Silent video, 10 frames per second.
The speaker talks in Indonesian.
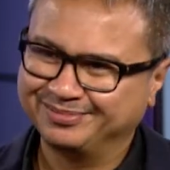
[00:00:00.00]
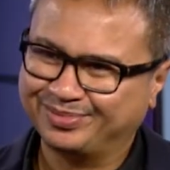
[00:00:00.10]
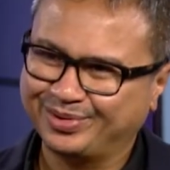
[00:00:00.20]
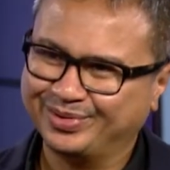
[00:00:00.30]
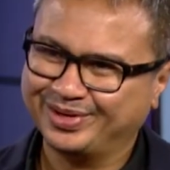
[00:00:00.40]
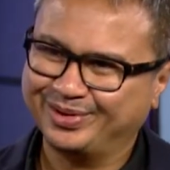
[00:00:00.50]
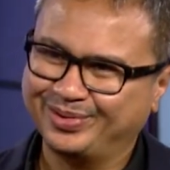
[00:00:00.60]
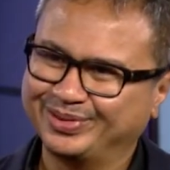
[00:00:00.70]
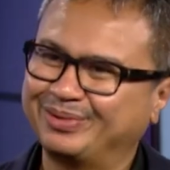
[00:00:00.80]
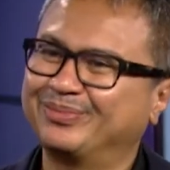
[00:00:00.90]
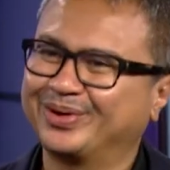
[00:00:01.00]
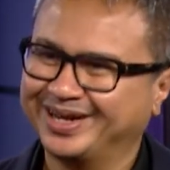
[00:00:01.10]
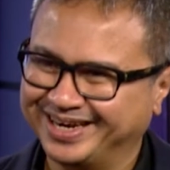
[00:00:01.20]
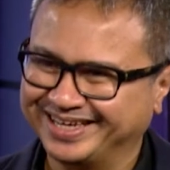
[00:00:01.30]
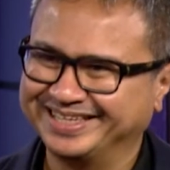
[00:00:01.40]
produk yang kontemporer
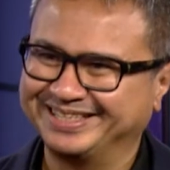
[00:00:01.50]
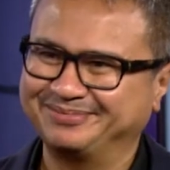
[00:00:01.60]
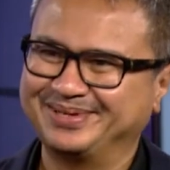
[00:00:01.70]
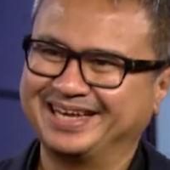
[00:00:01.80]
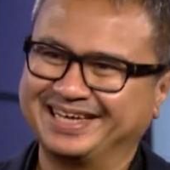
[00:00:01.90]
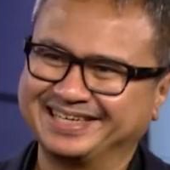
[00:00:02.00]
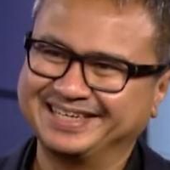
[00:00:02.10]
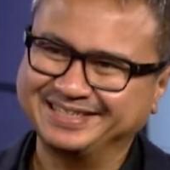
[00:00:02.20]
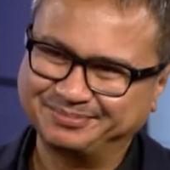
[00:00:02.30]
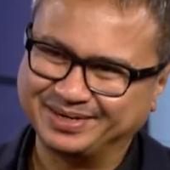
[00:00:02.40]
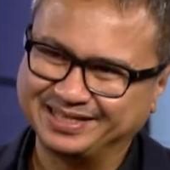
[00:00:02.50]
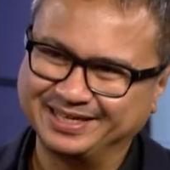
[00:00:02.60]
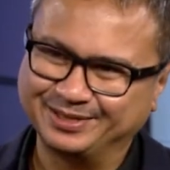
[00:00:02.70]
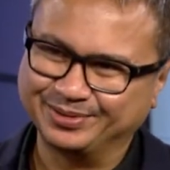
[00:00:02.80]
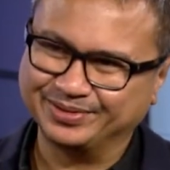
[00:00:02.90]
lah kita bilang ya seperti
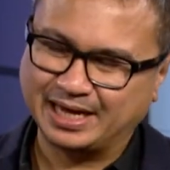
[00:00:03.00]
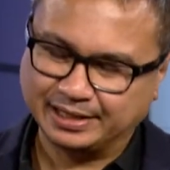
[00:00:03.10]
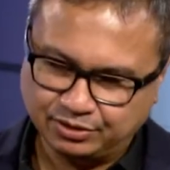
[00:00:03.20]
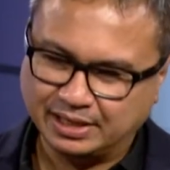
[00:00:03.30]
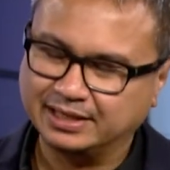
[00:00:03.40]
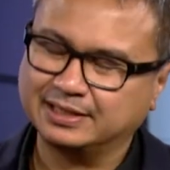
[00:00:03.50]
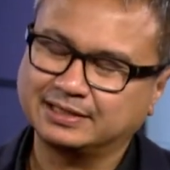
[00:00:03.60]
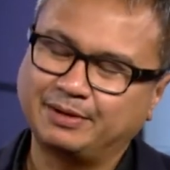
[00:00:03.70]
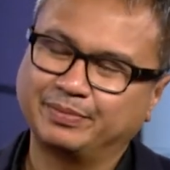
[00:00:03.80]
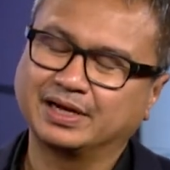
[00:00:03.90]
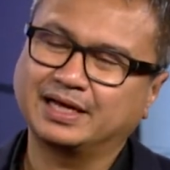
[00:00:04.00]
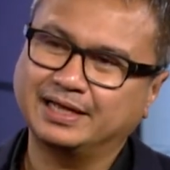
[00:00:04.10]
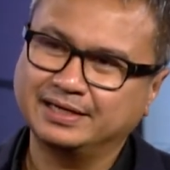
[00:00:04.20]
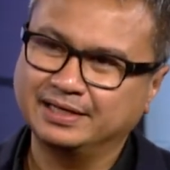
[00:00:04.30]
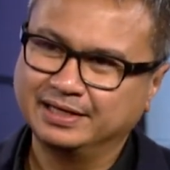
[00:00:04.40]
itu. Nah itu yang kita
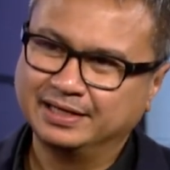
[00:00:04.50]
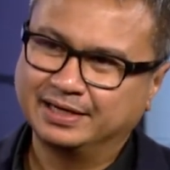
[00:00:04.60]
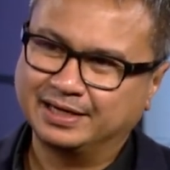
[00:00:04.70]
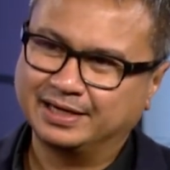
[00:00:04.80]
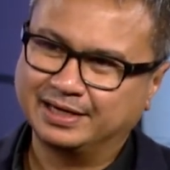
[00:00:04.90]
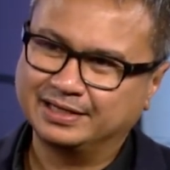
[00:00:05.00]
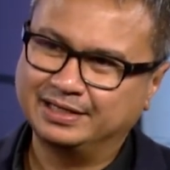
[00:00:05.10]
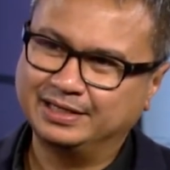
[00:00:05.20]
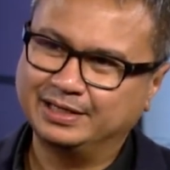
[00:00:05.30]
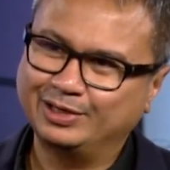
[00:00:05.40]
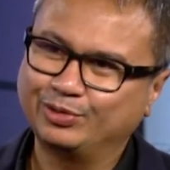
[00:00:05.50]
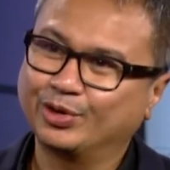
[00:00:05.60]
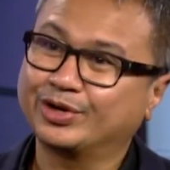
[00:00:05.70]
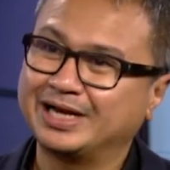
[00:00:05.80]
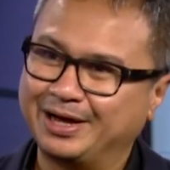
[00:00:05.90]
tampilkan uh, di New
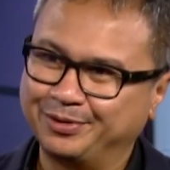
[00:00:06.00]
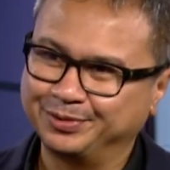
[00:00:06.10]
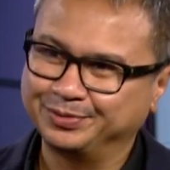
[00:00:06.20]
York Now.